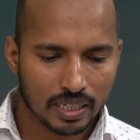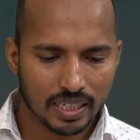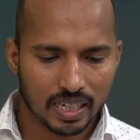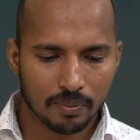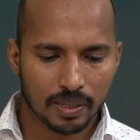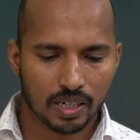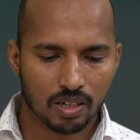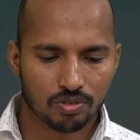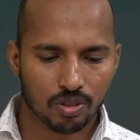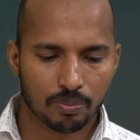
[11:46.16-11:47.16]
అధికమైన
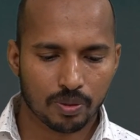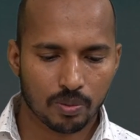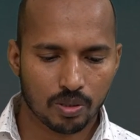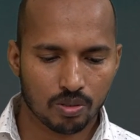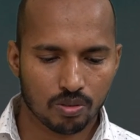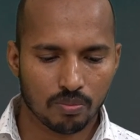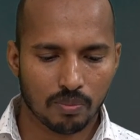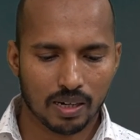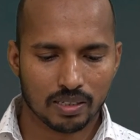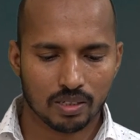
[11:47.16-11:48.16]
స్వప్నములను
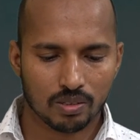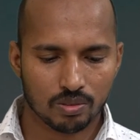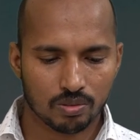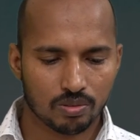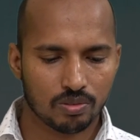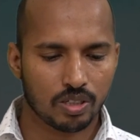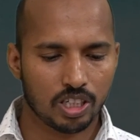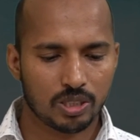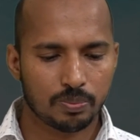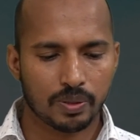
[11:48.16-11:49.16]
మాటలను
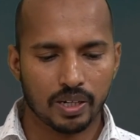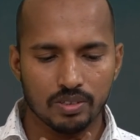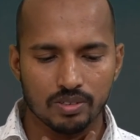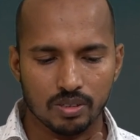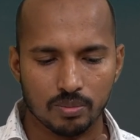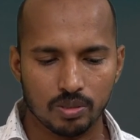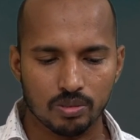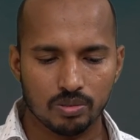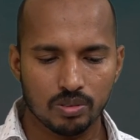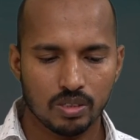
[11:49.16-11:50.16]

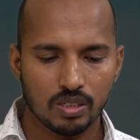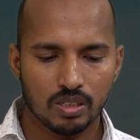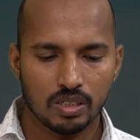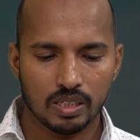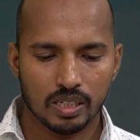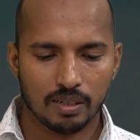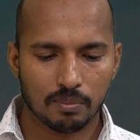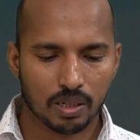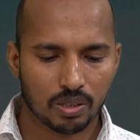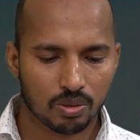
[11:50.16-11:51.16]
నిష్ప్రయోజనములు నీ
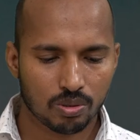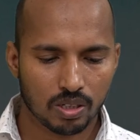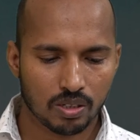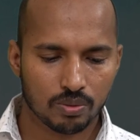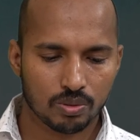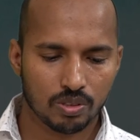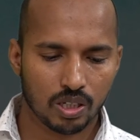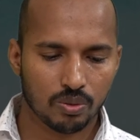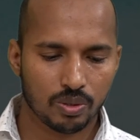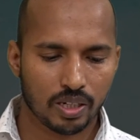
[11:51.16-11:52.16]
మట్టుకు నీవు
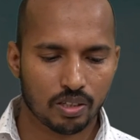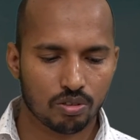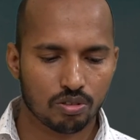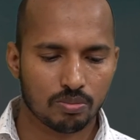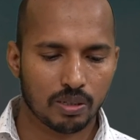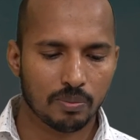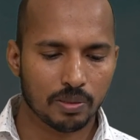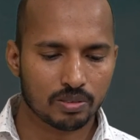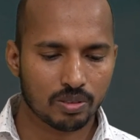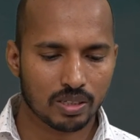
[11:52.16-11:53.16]
దేవుని ఎందు
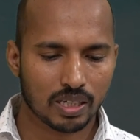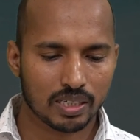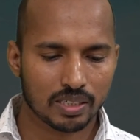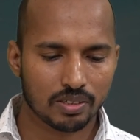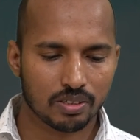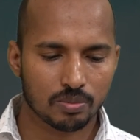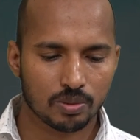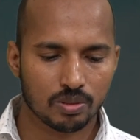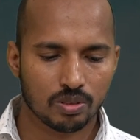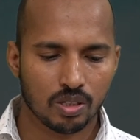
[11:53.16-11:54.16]
భయభక్తులు కలిగి
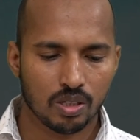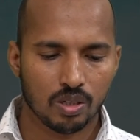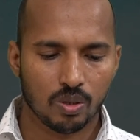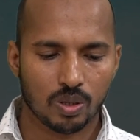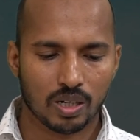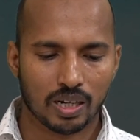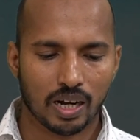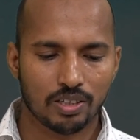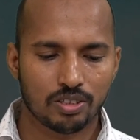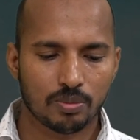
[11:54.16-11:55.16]
ఉండుము ఒక
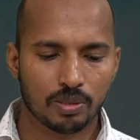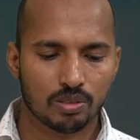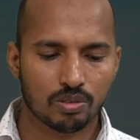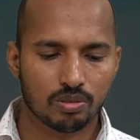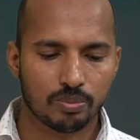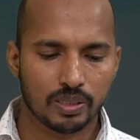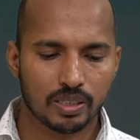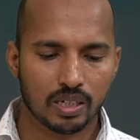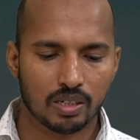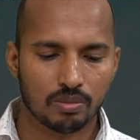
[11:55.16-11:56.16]
రాజ్యమందు
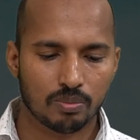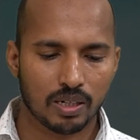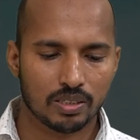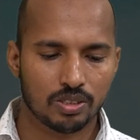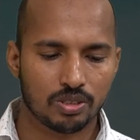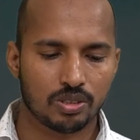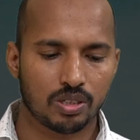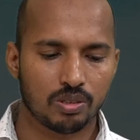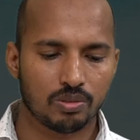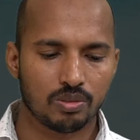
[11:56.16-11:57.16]
బీదలను
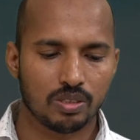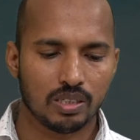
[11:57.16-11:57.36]
బాధించుటయు